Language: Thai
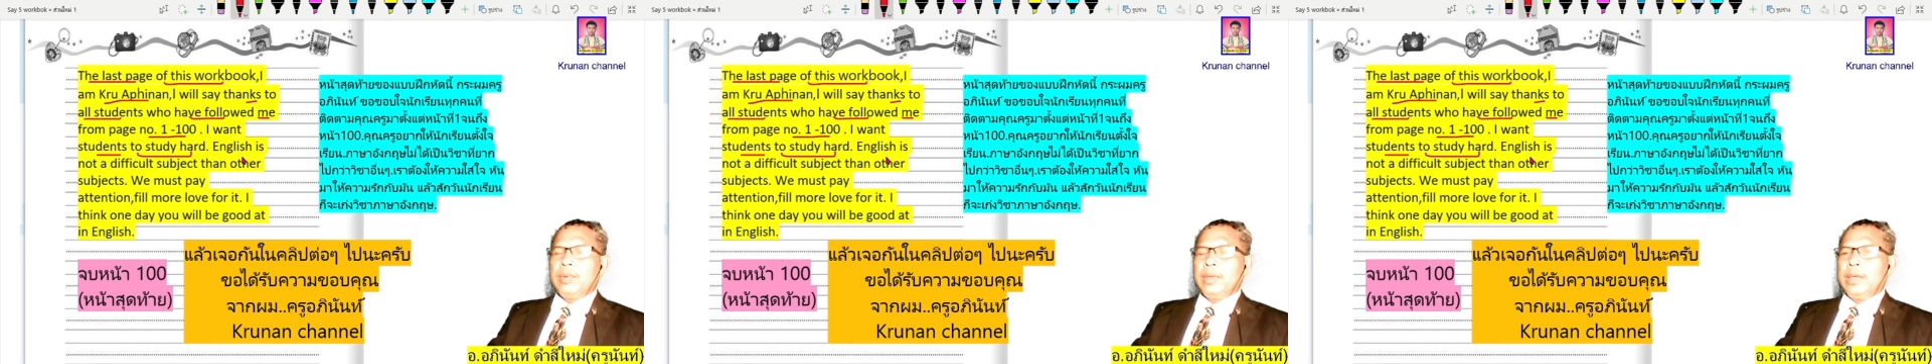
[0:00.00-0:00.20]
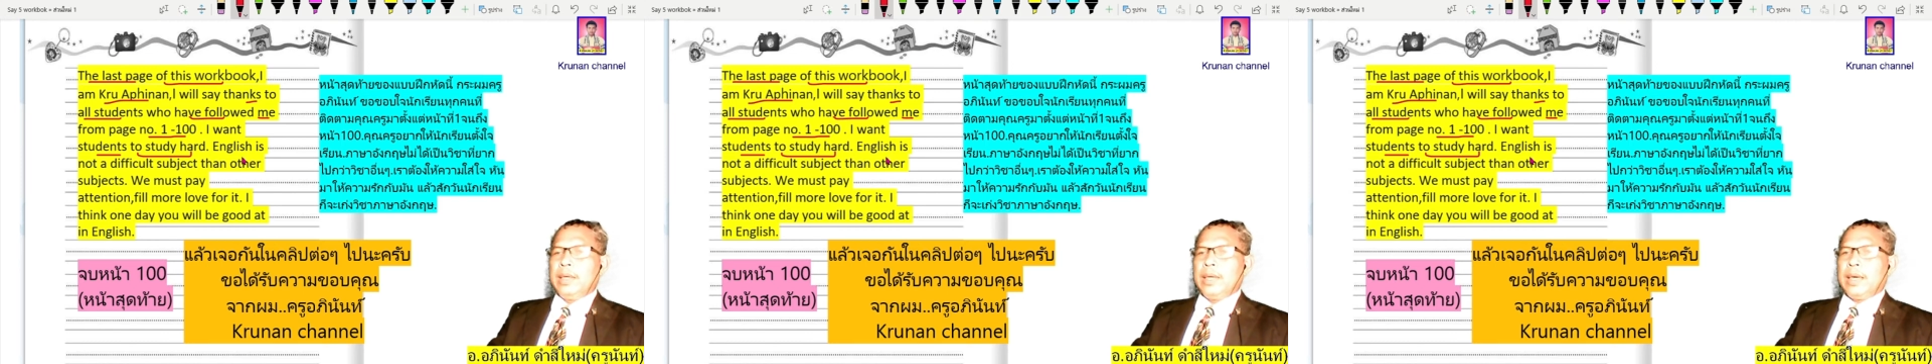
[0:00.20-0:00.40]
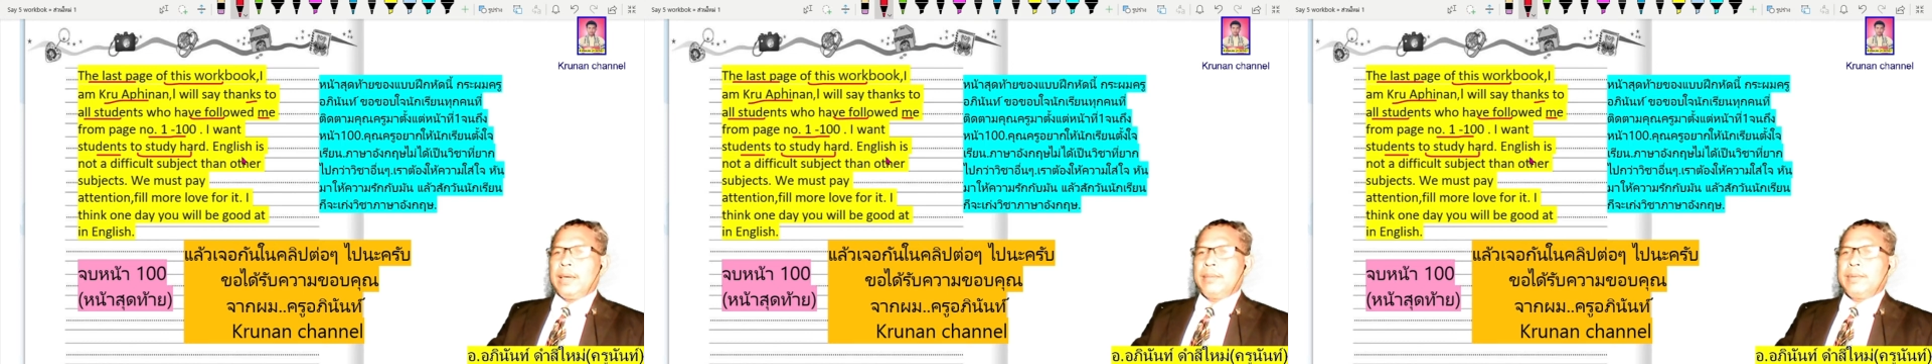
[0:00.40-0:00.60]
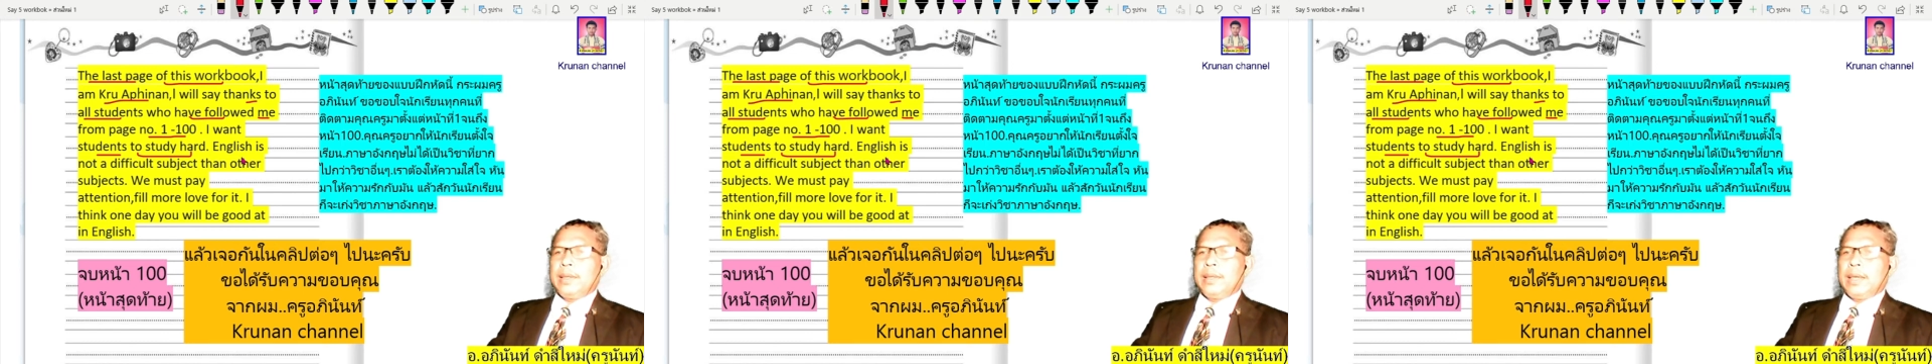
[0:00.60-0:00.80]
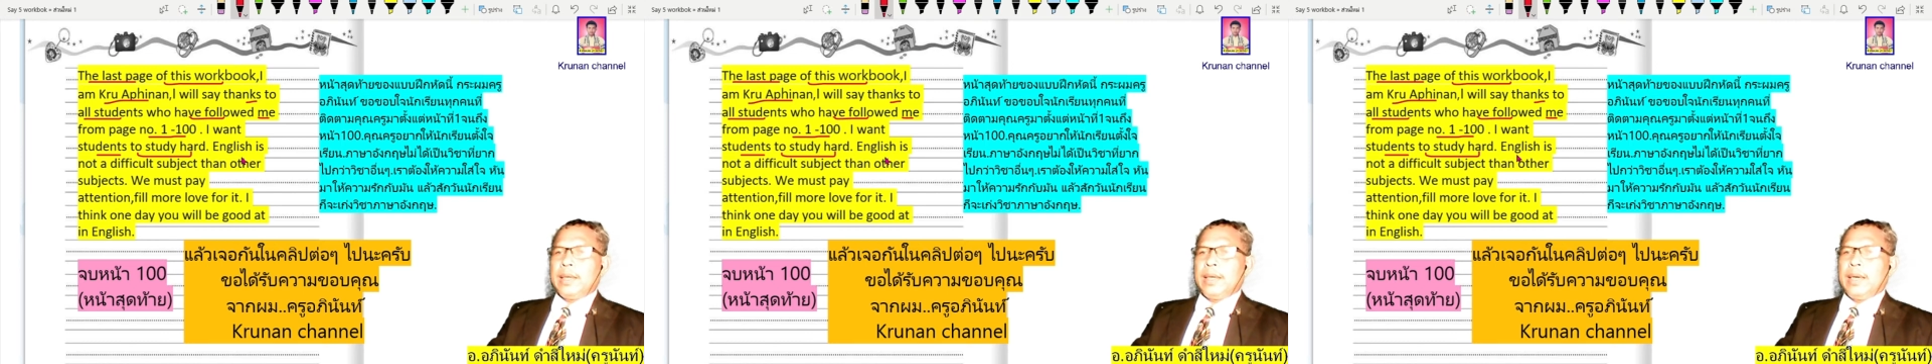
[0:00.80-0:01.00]
เลยนะครับ ตั้
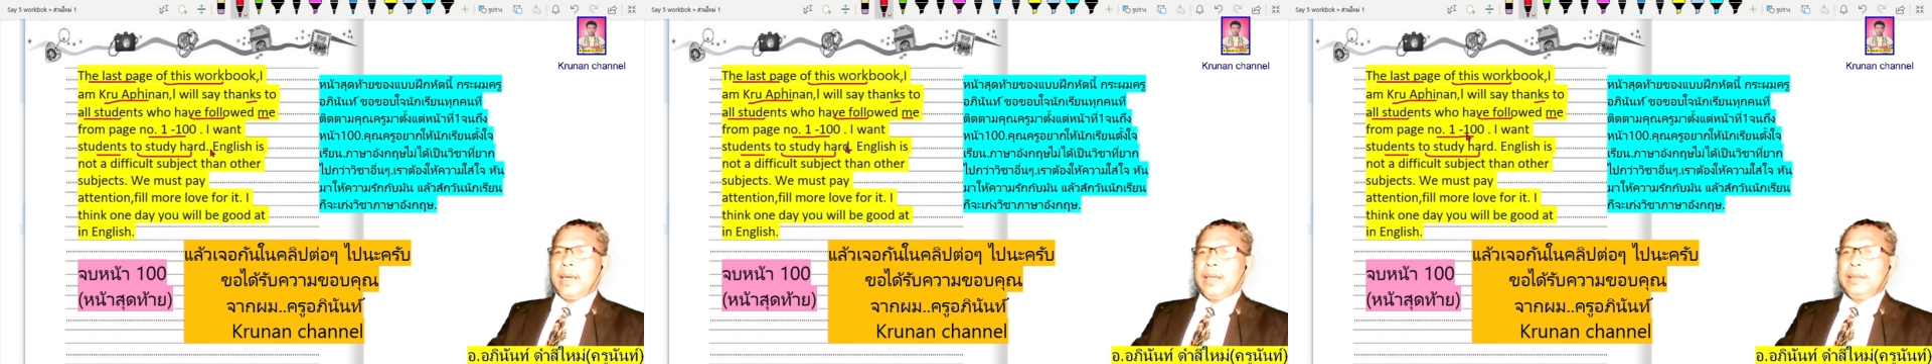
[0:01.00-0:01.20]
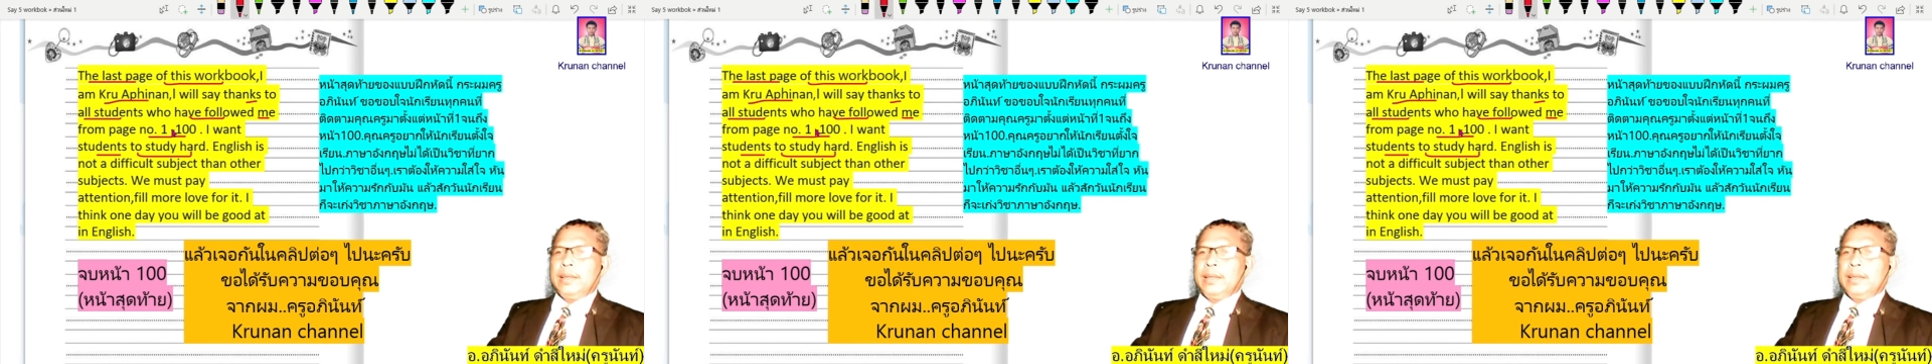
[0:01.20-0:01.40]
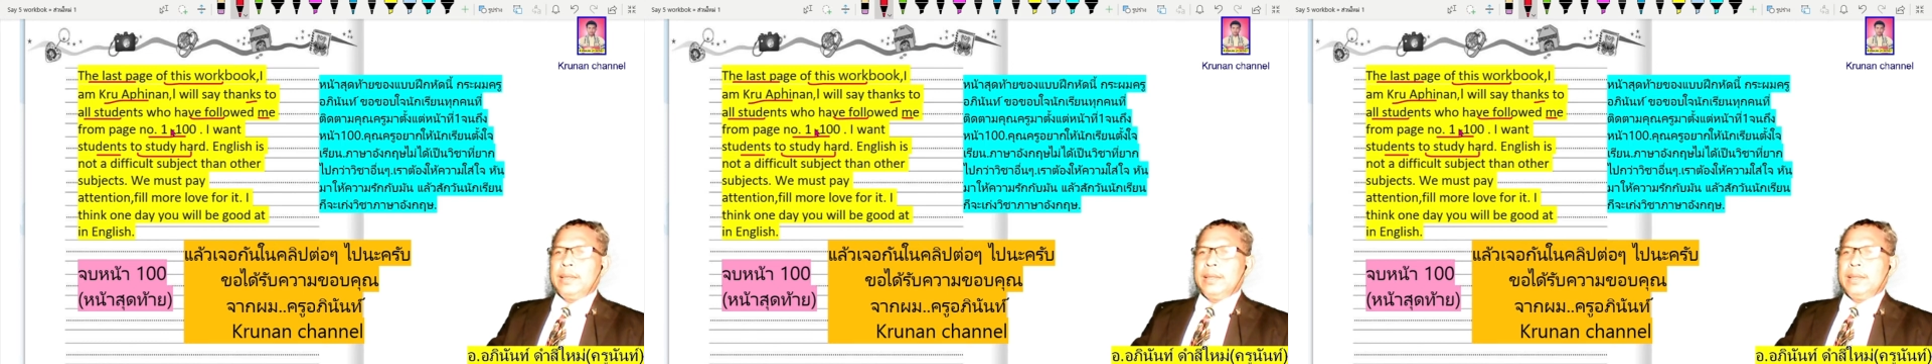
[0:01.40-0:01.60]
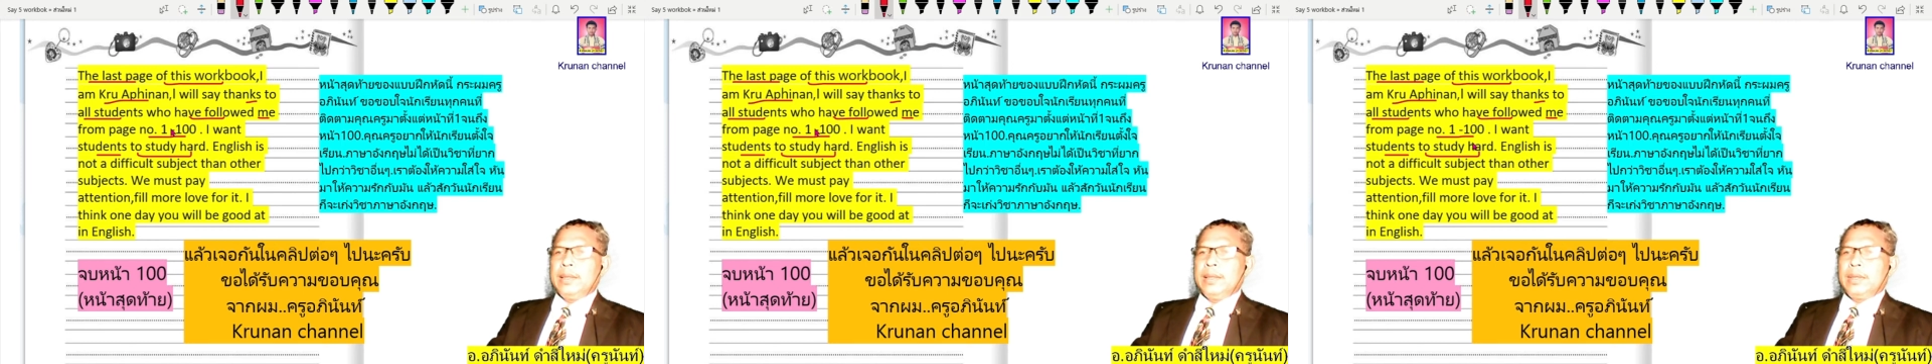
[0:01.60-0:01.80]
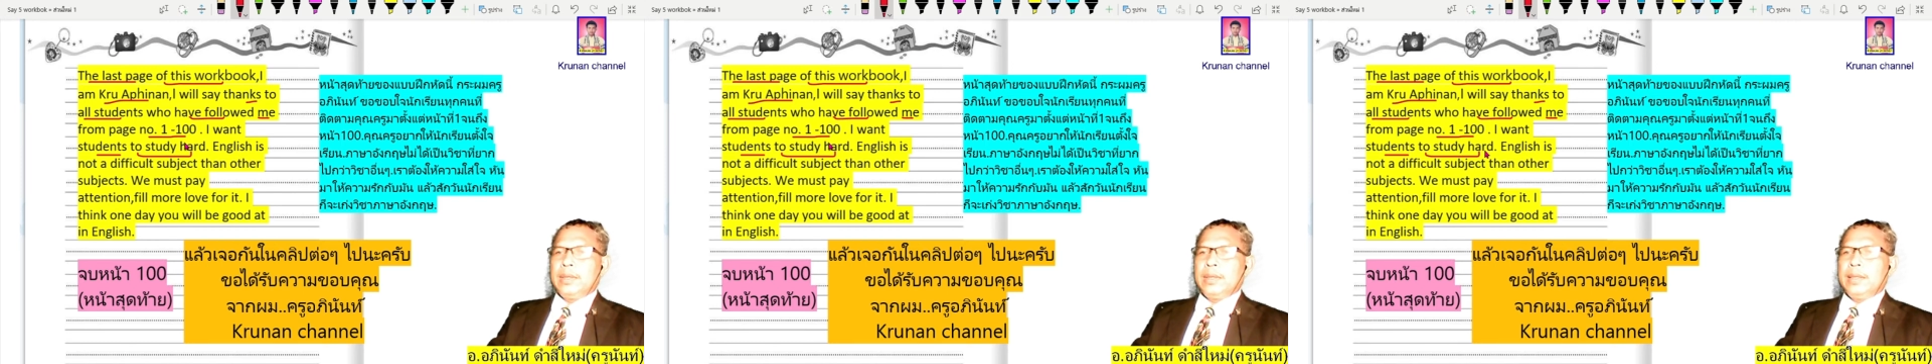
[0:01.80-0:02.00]
งแต่หน้าที่ 1 จน
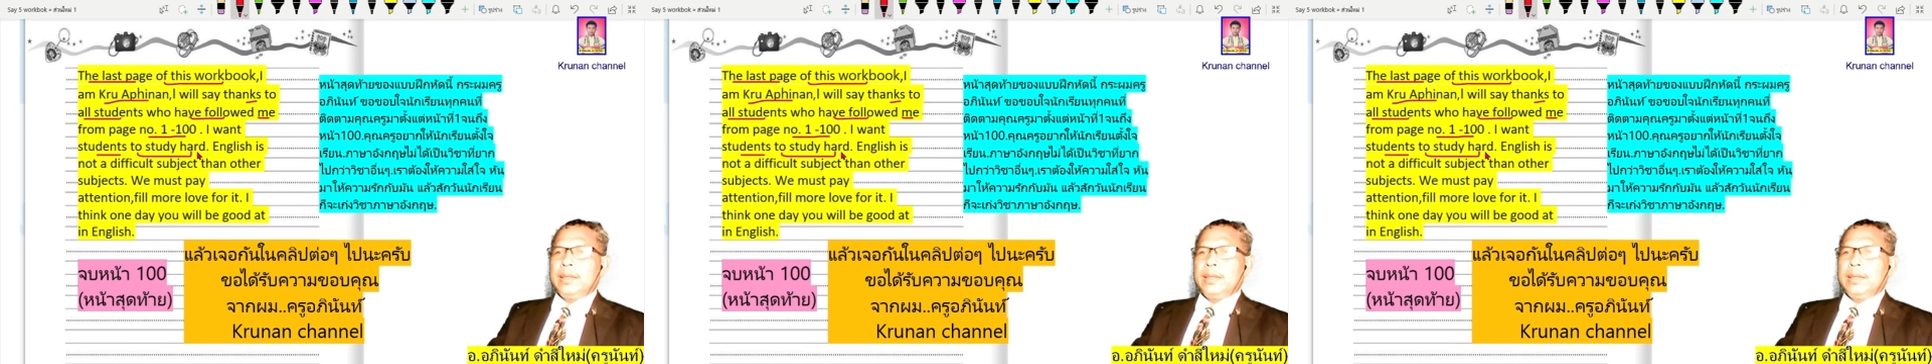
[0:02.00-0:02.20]
ถึงหน้าที่